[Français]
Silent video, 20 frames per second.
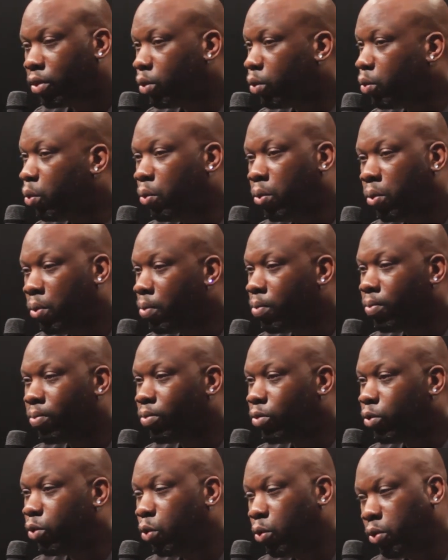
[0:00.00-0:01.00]
tout,
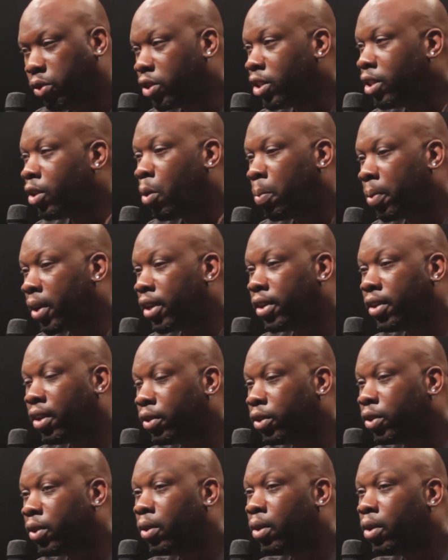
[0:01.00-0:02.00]
tout ce qui
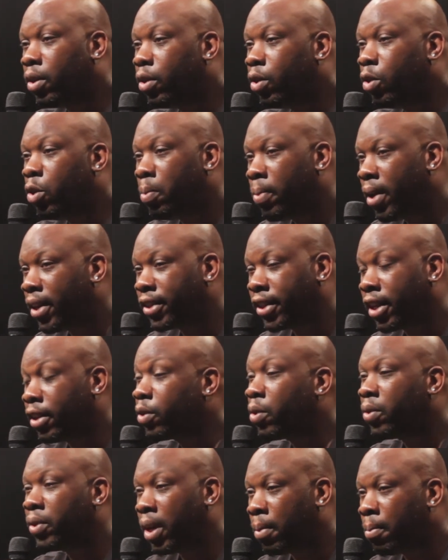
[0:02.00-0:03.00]
représente le basket
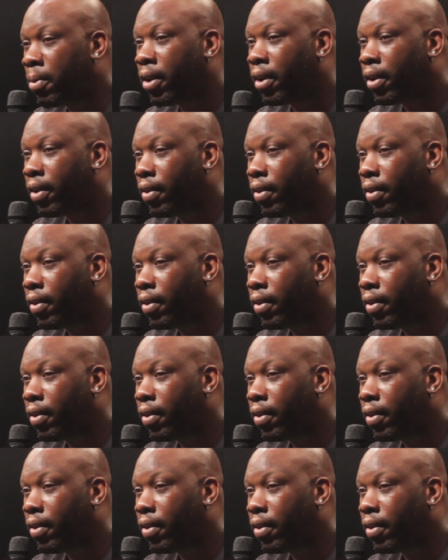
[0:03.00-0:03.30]
qu'on aime.